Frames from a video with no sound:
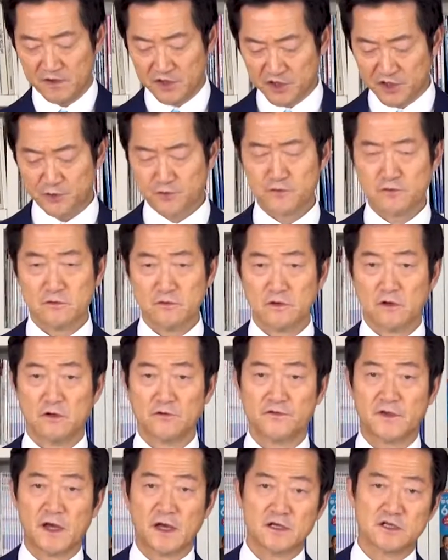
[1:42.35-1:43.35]
自分
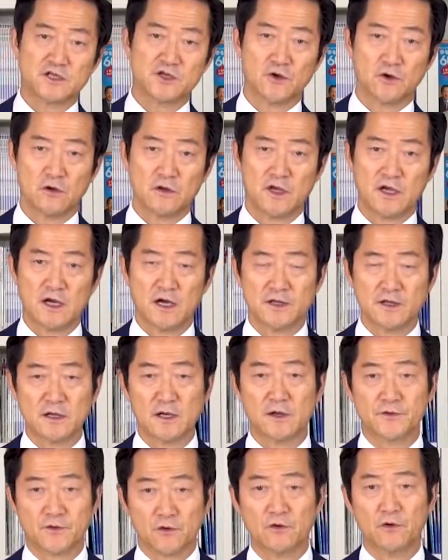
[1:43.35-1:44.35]
の短所苦手
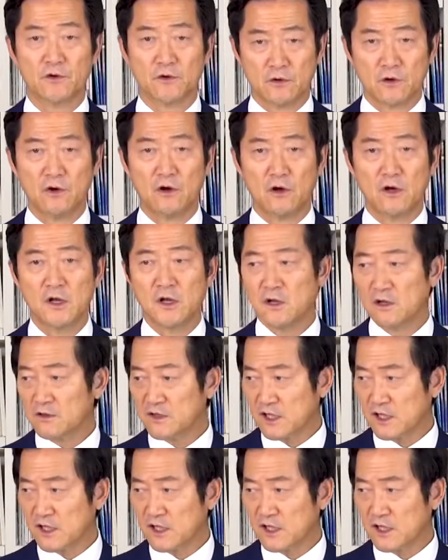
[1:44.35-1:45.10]
なところを